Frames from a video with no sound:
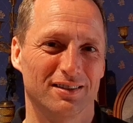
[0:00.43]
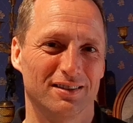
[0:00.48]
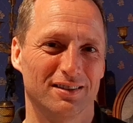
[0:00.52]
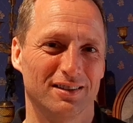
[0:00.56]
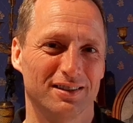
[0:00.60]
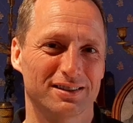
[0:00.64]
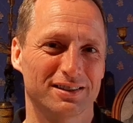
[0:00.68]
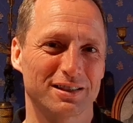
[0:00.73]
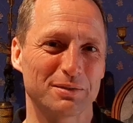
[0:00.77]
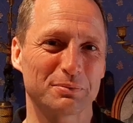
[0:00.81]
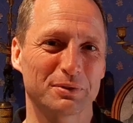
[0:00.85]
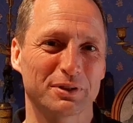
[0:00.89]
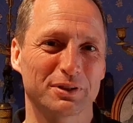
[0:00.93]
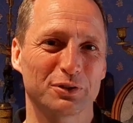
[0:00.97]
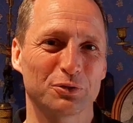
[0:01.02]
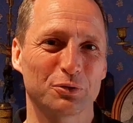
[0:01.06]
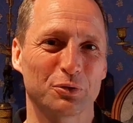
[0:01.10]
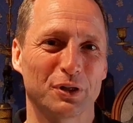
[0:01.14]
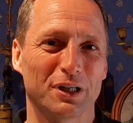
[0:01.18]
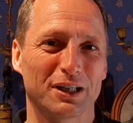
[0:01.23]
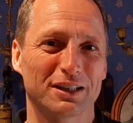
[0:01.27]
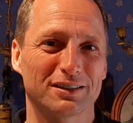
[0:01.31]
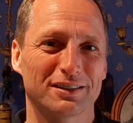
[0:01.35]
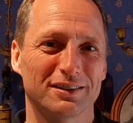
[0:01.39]
Es gibt einen
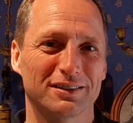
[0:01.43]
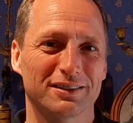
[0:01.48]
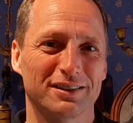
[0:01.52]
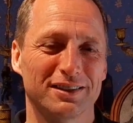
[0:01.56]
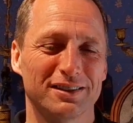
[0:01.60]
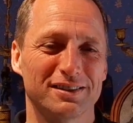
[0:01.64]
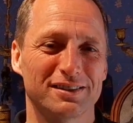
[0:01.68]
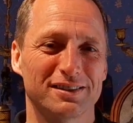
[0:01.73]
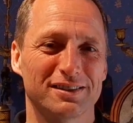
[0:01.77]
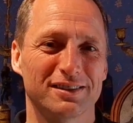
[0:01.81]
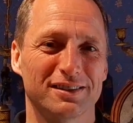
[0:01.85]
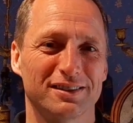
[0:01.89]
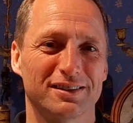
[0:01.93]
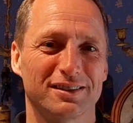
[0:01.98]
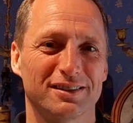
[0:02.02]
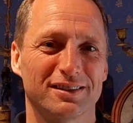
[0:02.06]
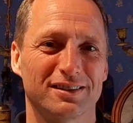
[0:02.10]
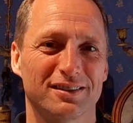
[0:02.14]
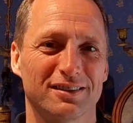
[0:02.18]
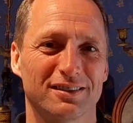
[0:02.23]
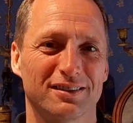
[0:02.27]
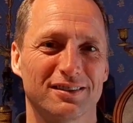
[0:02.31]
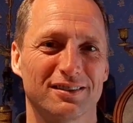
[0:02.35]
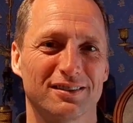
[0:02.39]
Ort, an den
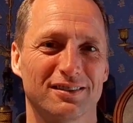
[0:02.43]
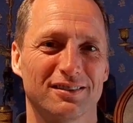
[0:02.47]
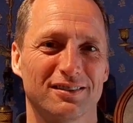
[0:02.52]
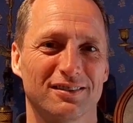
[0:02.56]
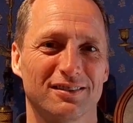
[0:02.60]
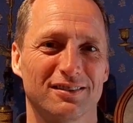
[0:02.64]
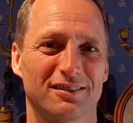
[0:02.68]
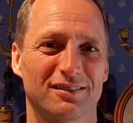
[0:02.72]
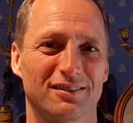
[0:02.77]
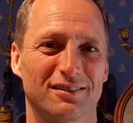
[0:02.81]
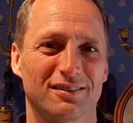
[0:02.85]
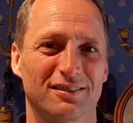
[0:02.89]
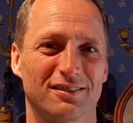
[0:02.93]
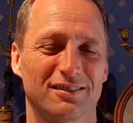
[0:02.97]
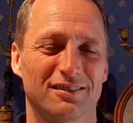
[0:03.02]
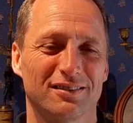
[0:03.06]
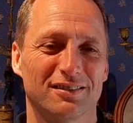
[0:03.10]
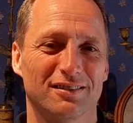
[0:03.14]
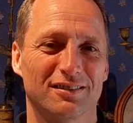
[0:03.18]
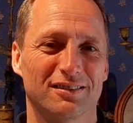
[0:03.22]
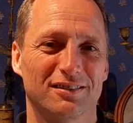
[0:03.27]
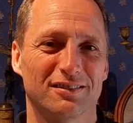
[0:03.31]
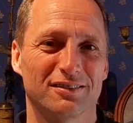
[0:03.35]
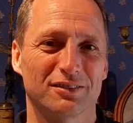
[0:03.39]
sich
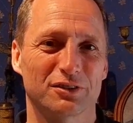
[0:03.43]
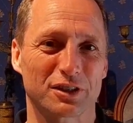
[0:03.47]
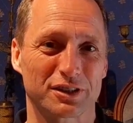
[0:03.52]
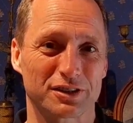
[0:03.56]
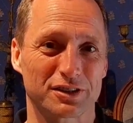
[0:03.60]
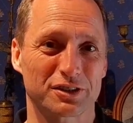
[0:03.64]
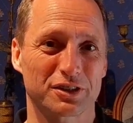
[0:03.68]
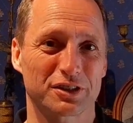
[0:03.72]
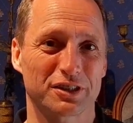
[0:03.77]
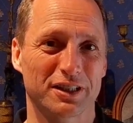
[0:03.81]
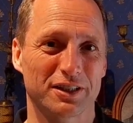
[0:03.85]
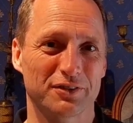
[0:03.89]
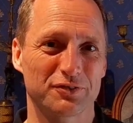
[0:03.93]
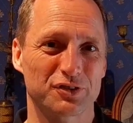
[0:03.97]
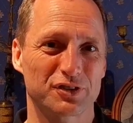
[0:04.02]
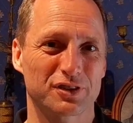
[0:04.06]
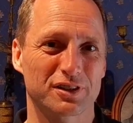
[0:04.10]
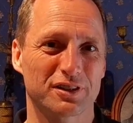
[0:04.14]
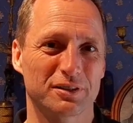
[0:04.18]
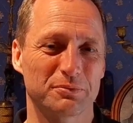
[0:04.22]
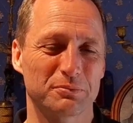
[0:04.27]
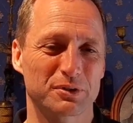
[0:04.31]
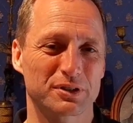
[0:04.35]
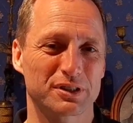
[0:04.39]

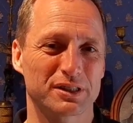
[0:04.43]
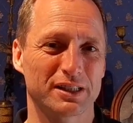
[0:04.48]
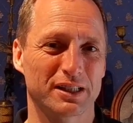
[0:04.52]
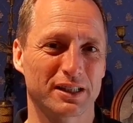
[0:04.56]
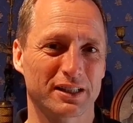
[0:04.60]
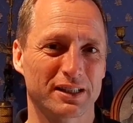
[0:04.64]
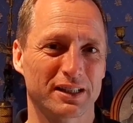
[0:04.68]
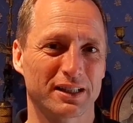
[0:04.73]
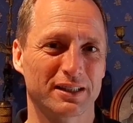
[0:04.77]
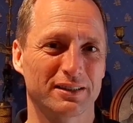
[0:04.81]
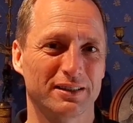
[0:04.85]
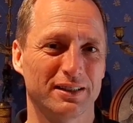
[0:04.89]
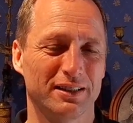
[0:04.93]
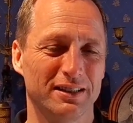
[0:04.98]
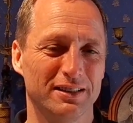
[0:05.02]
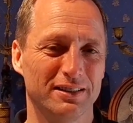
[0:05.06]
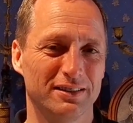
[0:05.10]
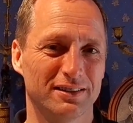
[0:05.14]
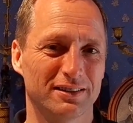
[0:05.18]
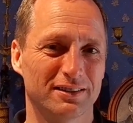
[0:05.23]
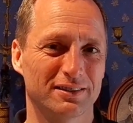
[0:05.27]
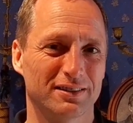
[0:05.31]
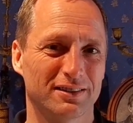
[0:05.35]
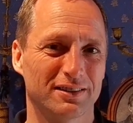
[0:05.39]
Dostoevsky immer sehr gerne
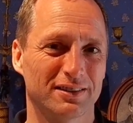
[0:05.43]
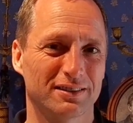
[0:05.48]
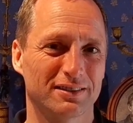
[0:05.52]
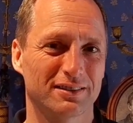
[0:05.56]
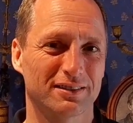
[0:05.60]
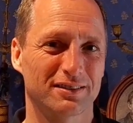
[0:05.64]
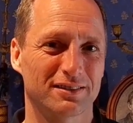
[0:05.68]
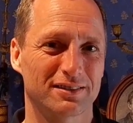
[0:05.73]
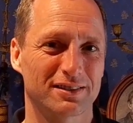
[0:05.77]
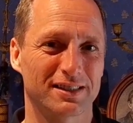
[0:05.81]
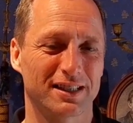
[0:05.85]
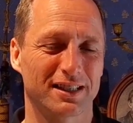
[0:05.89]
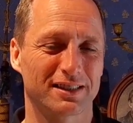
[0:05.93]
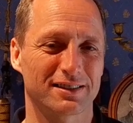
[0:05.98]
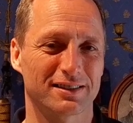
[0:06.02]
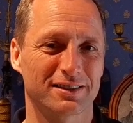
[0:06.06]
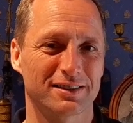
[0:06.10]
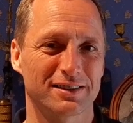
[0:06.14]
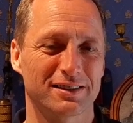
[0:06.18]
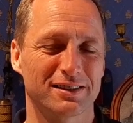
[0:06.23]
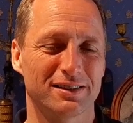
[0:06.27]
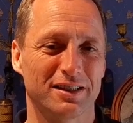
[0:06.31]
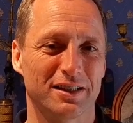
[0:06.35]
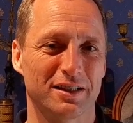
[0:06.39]
erinnert hat, Zeit
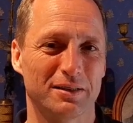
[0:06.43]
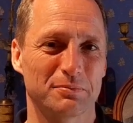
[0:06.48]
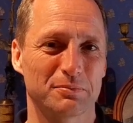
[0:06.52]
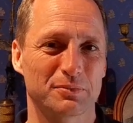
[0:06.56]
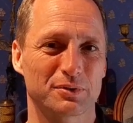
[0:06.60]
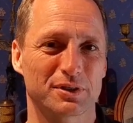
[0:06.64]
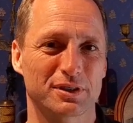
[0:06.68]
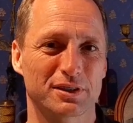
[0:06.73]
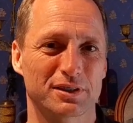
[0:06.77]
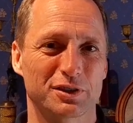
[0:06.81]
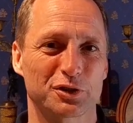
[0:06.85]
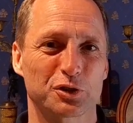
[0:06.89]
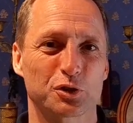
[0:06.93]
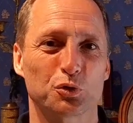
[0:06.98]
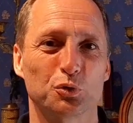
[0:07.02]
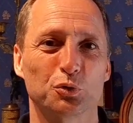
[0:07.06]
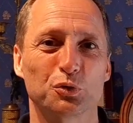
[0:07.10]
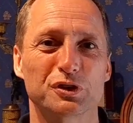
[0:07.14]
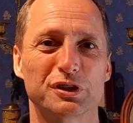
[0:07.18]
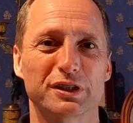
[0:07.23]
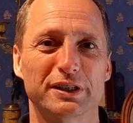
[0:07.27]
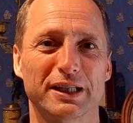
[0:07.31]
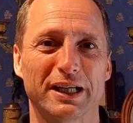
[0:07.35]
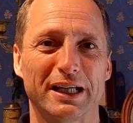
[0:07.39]
seines Lebens, das ist das
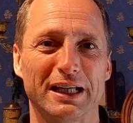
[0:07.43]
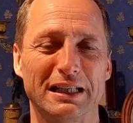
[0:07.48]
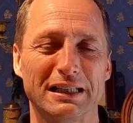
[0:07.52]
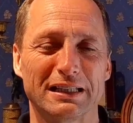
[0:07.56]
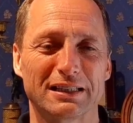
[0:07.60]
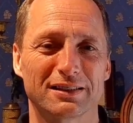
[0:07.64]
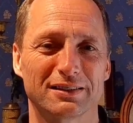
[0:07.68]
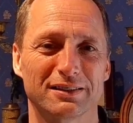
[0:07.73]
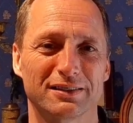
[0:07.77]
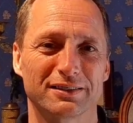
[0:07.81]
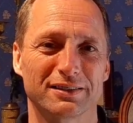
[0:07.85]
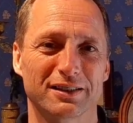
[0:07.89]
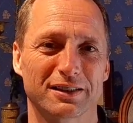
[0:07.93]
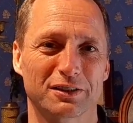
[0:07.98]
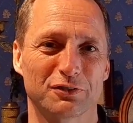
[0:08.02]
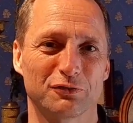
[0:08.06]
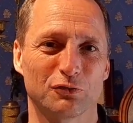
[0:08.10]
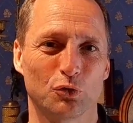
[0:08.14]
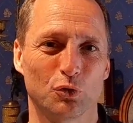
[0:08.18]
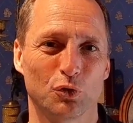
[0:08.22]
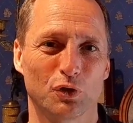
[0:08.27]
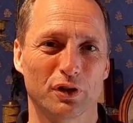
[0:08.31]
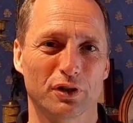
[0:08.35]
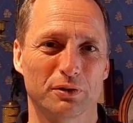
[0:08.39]
gut seiner Eltern in
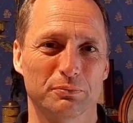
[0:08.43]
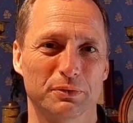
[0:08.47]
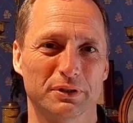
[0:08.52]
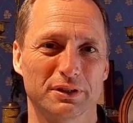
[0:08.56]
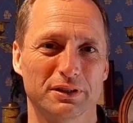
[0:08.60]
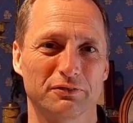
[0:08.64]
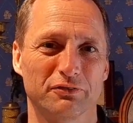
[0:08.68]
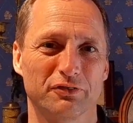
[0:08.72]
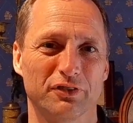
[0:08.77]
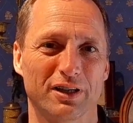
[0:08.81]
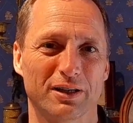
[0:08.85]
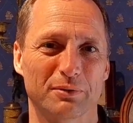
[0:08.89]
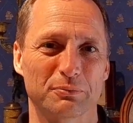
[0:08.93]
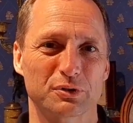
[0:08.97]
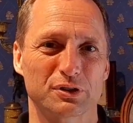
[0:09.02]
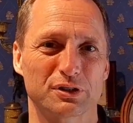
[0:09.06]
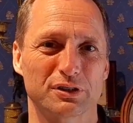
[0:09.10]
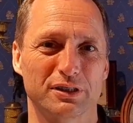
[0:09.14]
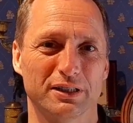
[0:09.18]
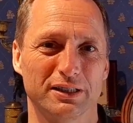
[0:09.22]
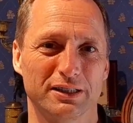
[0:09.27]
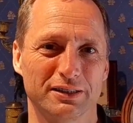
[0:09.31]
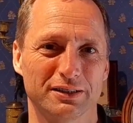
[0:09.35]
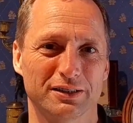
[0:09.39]
Daravoje, mit den
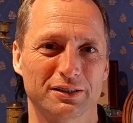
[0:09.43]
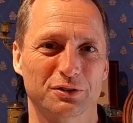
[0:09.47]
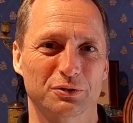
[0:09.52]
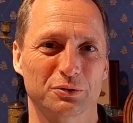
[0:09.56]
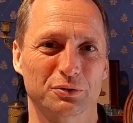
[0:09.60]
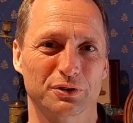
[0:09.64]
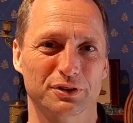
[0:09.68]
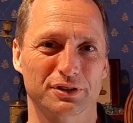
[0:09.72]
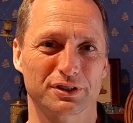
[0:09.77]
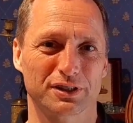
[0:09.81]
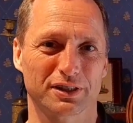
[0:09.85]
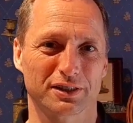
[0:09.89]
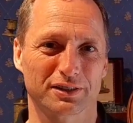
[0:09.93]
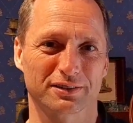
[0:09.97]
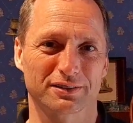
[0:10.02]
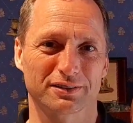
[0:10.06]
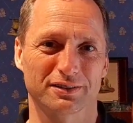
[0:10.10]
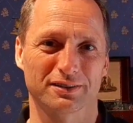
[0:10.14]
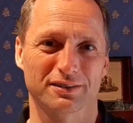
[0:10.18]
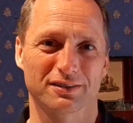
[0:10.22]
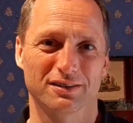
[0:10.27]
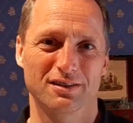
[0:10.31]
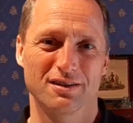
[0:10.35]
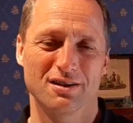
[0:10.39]
wärmsten Erinnerungen, sagt
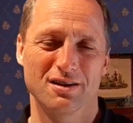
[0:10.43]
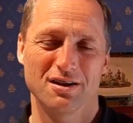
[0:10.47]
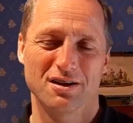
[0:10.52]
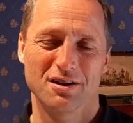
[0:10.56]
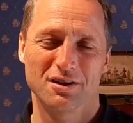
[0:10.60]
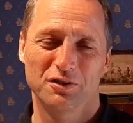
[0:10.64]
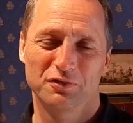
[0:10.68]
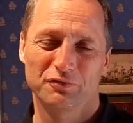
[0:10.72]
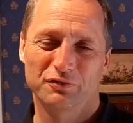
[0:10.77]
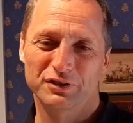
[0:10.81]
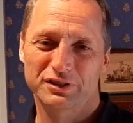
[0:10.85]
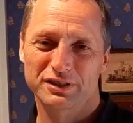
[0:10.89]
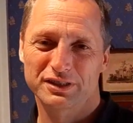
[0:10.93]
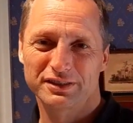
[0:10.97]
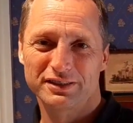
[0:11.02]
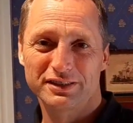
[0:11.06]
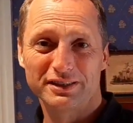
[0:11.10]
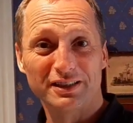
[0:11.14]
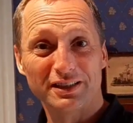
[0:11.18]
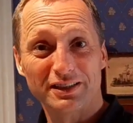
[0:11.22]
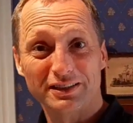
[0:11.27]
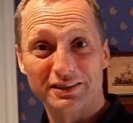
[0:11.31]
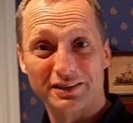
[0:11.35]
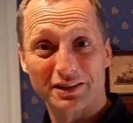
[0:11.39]
er. Und wir sind
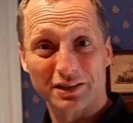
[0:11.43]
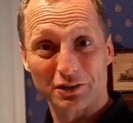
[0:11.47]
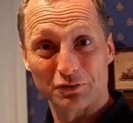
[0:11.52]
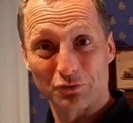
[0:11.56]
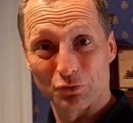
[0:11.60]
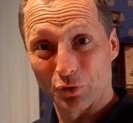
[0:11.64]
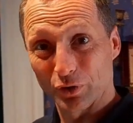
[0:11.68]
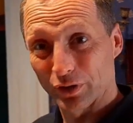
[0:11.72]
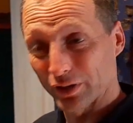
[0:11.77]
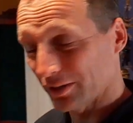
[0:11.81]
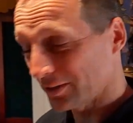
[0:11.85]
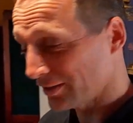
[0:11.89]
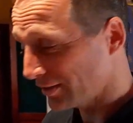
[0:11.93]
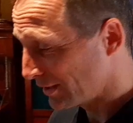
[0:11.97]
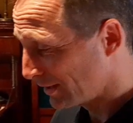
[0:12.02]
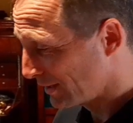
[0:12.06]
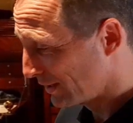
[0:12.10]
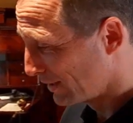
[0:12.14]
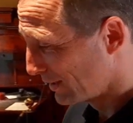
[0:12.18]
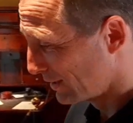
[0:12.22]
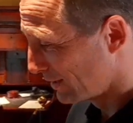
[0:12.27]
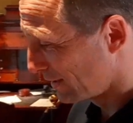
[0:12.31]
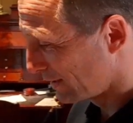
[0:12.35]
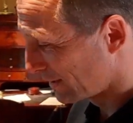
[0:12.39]
hier in Daravoje,
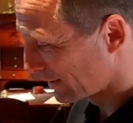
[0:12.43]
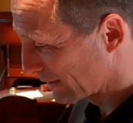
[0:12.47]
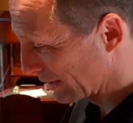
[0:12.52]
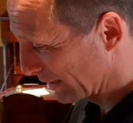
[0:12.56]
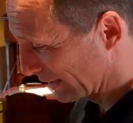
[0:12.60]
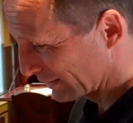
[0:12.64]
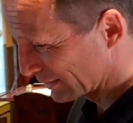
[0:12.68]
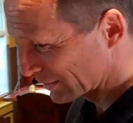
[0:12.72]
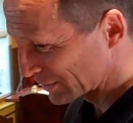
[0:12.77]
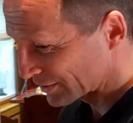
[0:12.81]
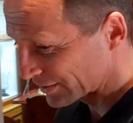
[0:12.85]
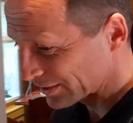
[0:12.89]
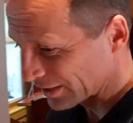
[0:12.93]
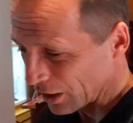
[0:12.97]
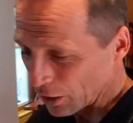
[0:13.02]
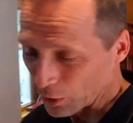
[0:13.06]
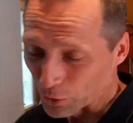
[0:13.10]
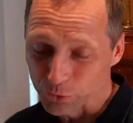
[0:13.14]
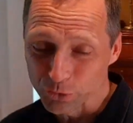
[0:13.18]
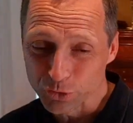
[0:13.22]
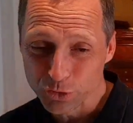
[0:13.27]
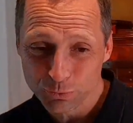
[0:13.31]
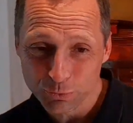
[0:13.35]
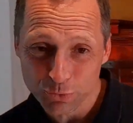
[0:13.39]
ein kleines
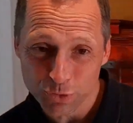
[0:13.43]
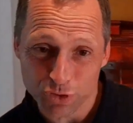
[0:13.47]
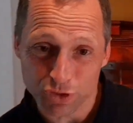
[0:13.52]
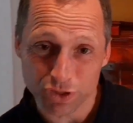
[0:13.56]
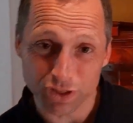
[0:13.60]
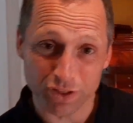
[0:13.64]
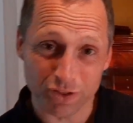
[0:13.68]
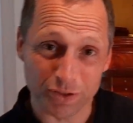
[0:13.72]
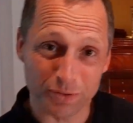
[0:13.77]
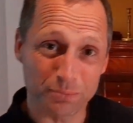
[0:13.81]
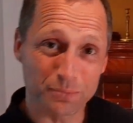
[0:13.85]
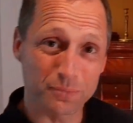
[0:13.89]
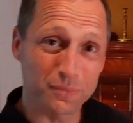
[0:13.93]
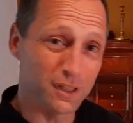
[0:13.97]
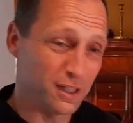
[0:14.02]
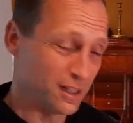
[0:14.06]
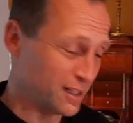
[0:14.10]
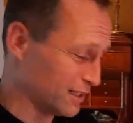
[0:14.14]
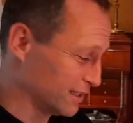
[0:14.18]
Hausmuseum.